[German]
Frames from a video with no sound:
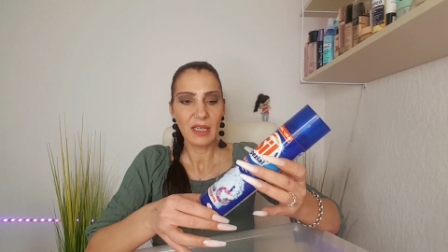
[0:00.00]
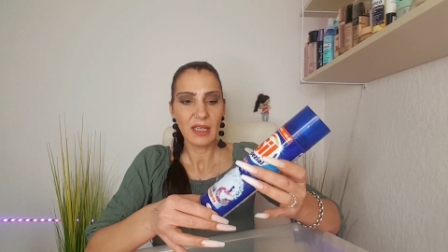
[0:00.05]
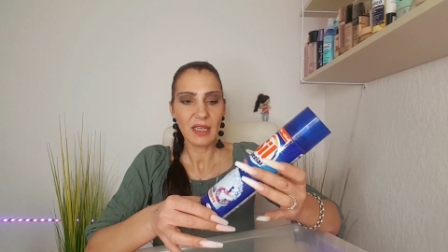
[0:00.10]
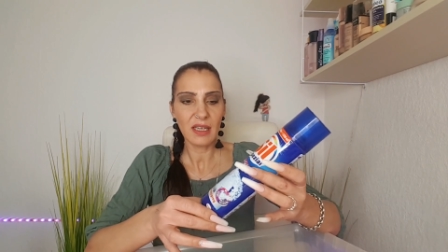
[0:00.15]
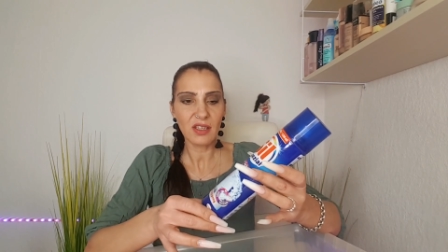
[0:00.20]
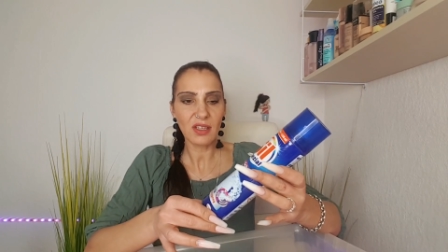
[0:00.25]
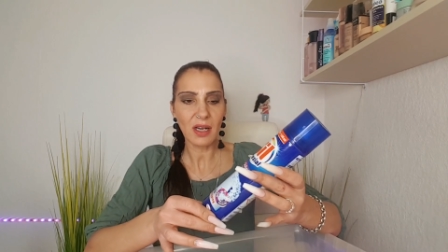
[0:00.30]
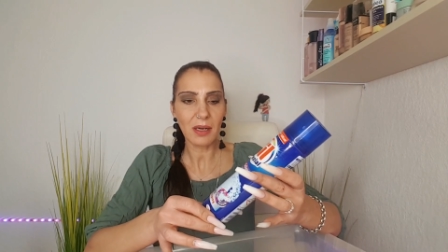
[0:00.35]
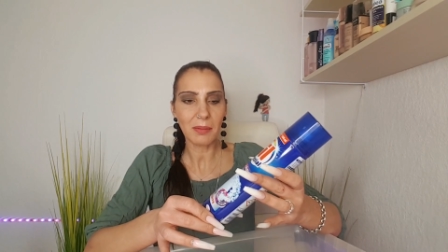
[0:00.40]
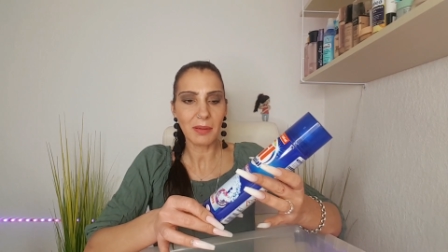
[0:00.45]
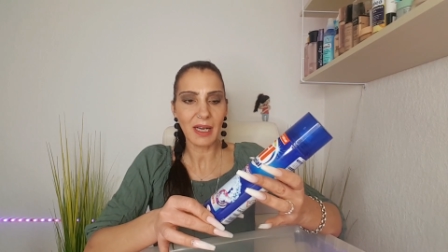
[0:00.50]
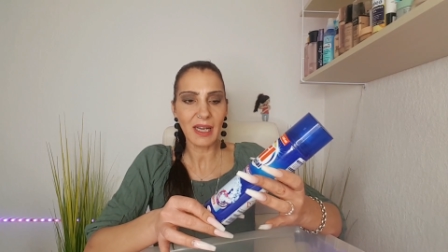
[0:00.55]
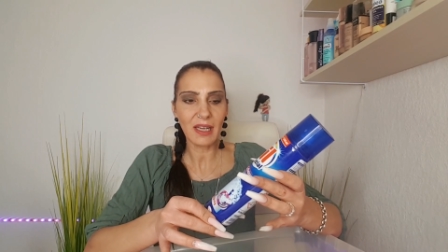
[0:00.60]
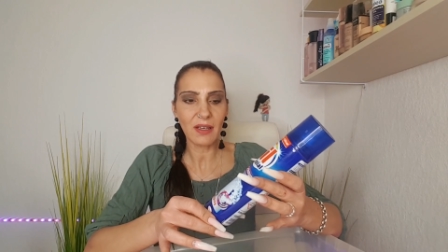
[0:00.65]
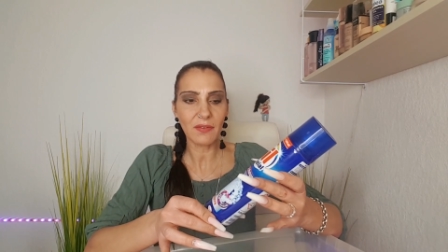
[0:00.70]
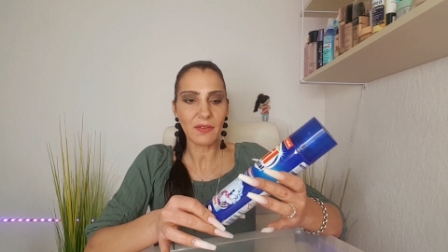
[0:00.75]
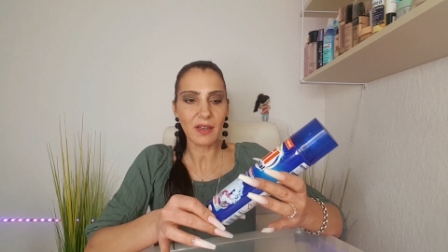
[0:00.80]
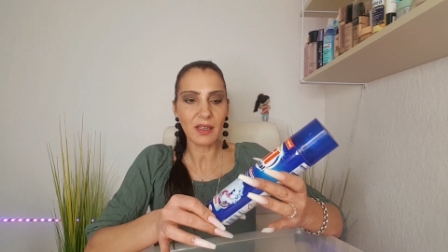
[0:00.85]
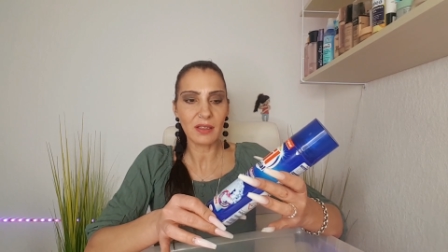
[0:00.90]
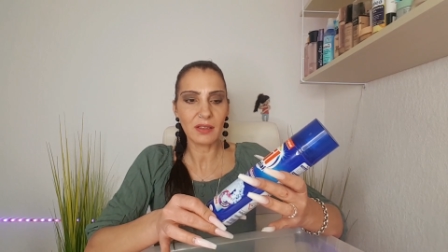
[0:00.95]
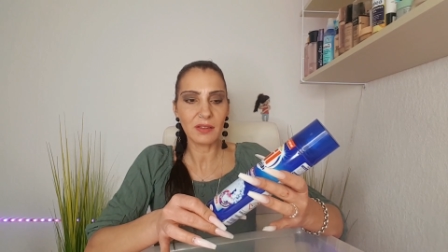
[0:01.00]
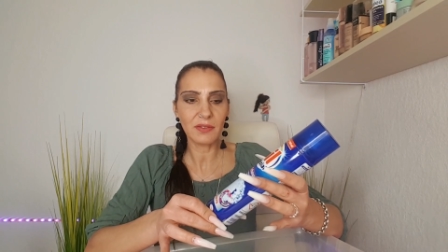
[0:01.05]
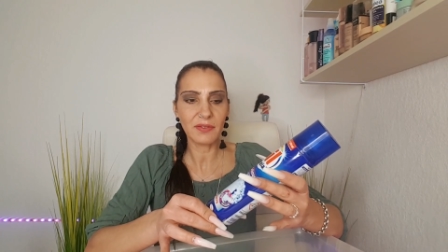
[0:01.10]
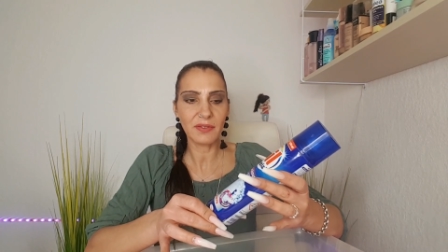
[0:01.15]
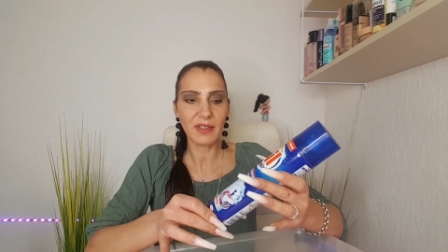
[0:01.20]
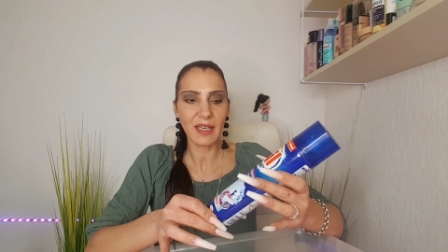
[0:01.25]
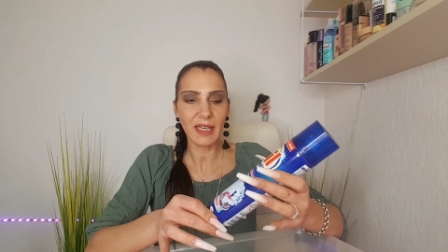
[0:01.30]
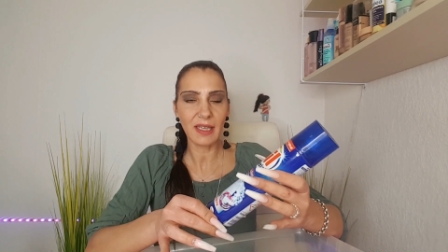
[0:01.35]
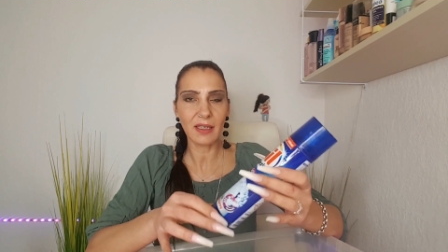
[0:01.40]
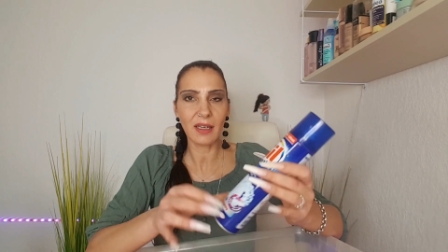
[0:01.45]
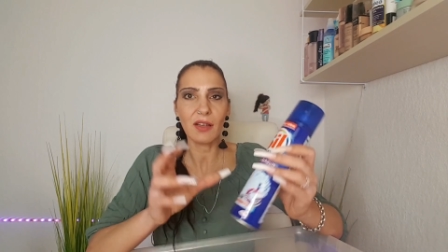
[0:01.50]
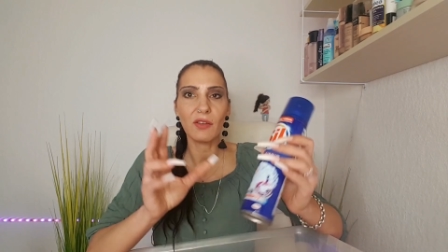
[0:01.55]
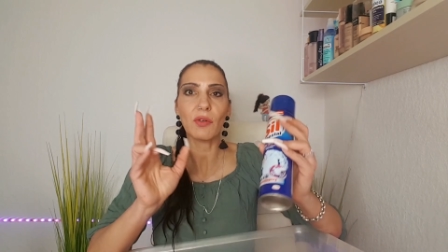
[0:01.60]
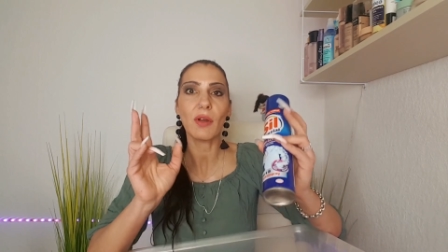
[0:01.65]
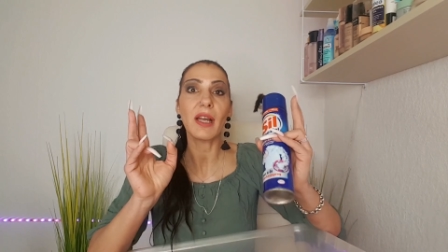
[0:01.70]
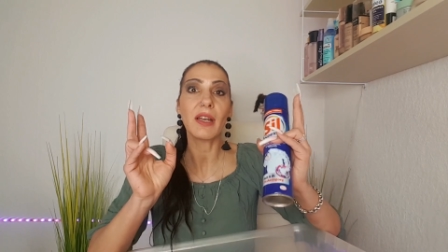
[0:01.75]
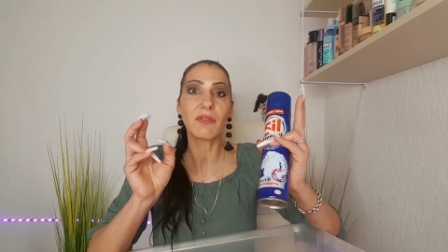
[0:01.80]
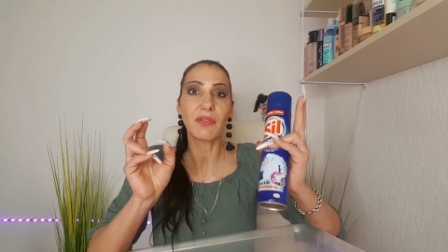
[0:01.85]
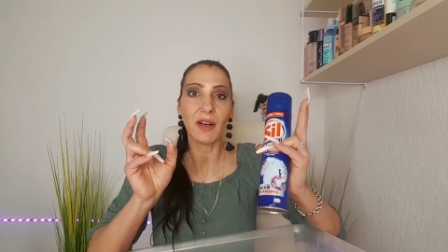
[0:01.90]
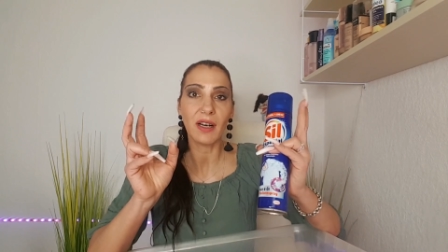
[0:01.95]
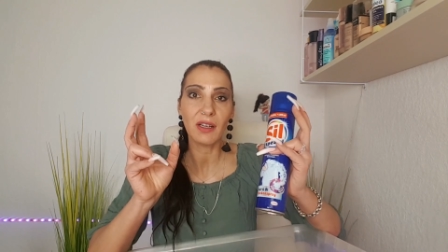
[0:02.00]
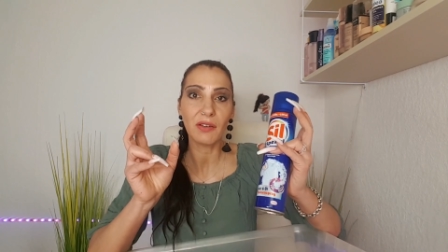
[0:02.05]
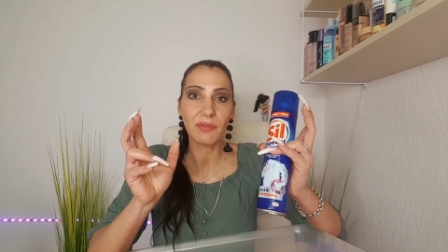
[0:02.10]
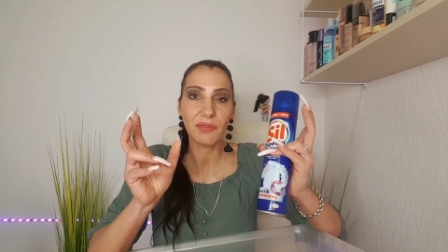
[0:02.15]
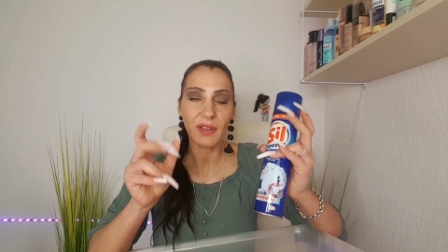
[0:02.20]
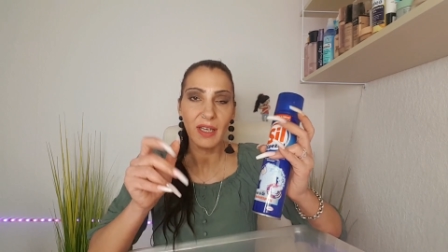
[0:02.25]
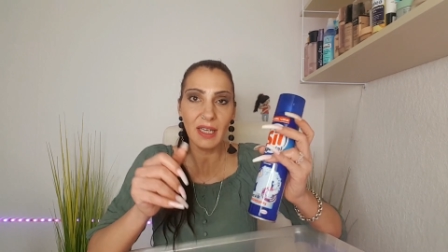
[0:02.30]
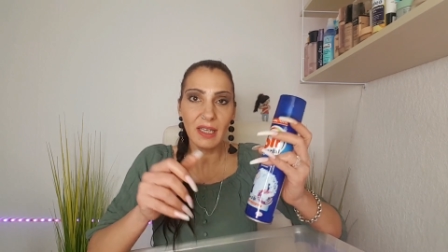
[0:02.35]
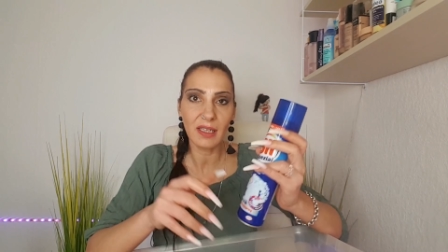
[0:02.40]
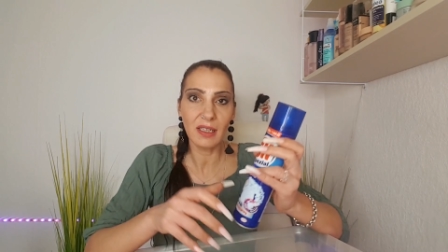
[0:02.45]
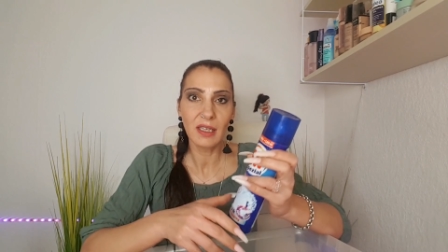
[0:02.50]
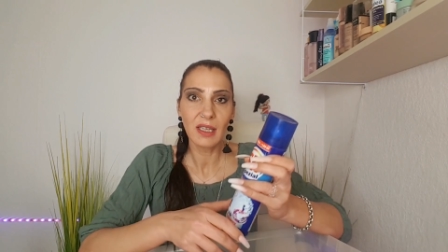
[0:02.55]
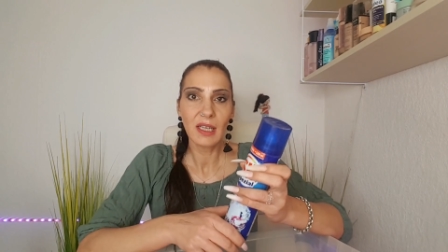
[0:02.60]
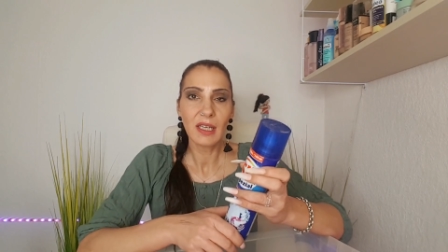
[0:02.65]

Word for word: Ich habe einfache Flecken, also einfache Flecken